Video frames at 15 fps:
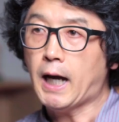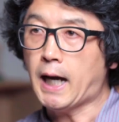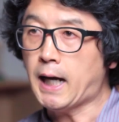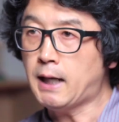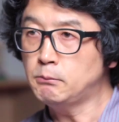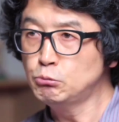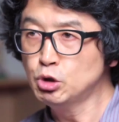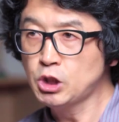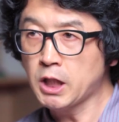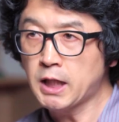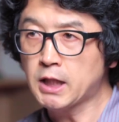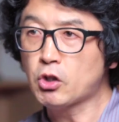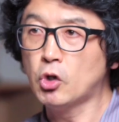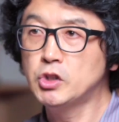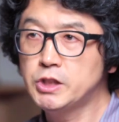
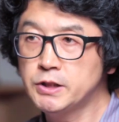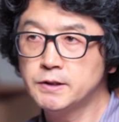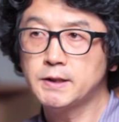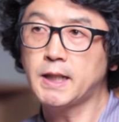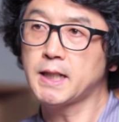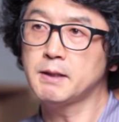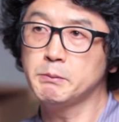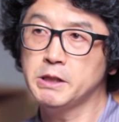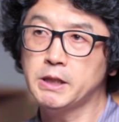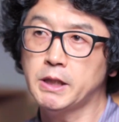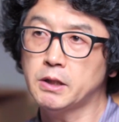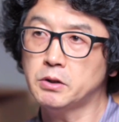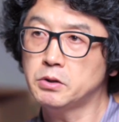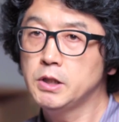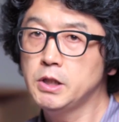아무데나 던지는 사람이
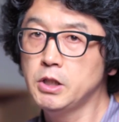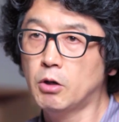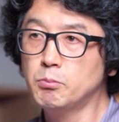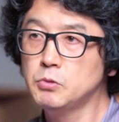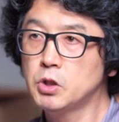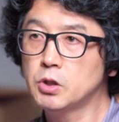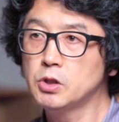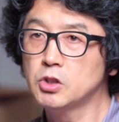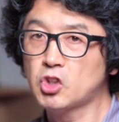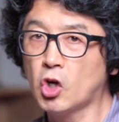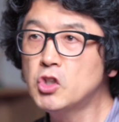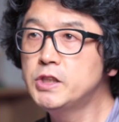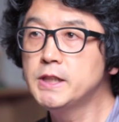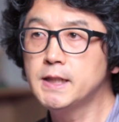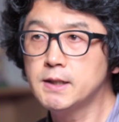있대요. 이 염려를
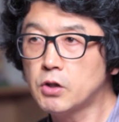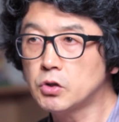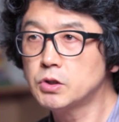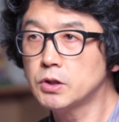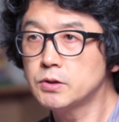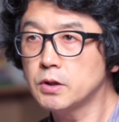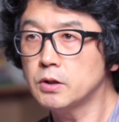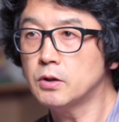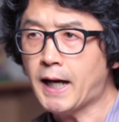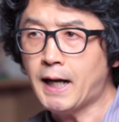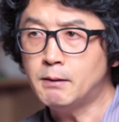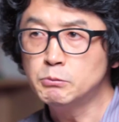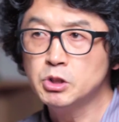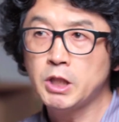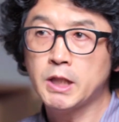던지긴 던졌어요.
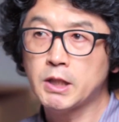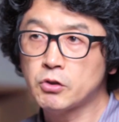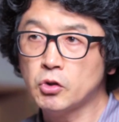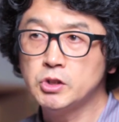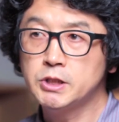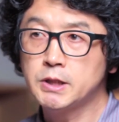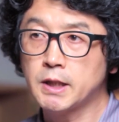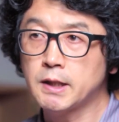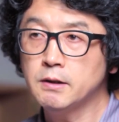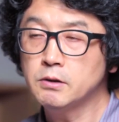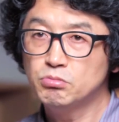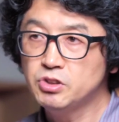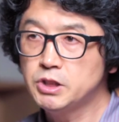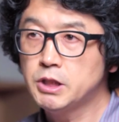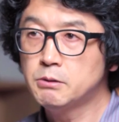아무데나 던지잖아요.
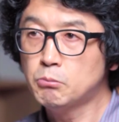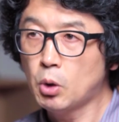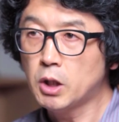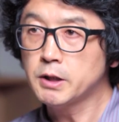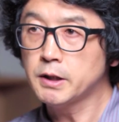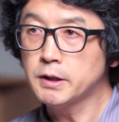문제는 뭐가